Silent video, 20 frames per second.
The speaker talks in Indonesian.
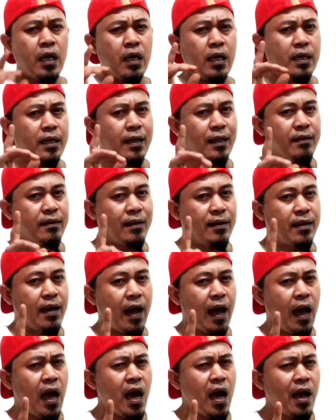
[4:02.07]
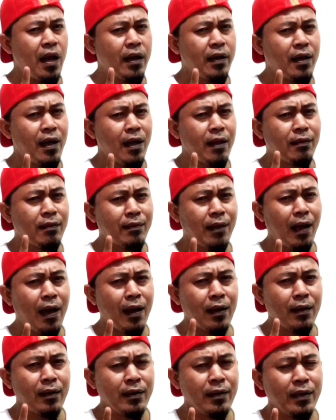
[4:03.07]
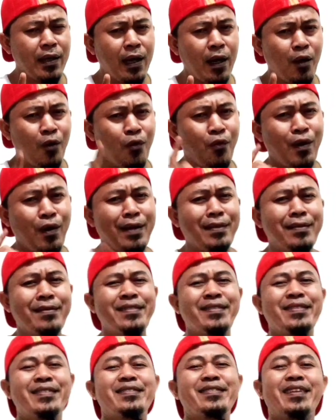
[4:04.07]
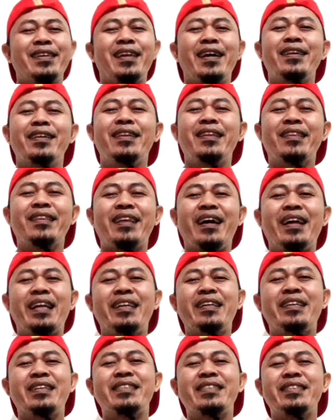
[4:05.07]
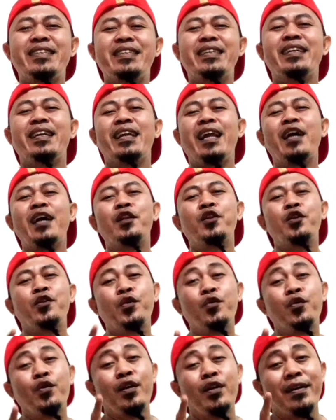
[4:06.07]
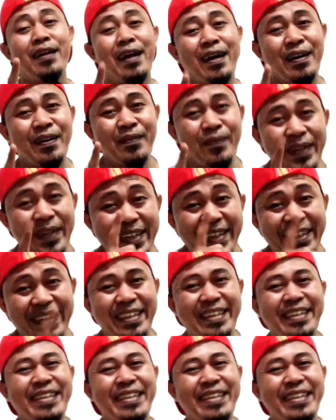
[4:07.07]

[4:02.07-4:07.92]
karena tidak ada tali yang kuat selain tali silaturahmi.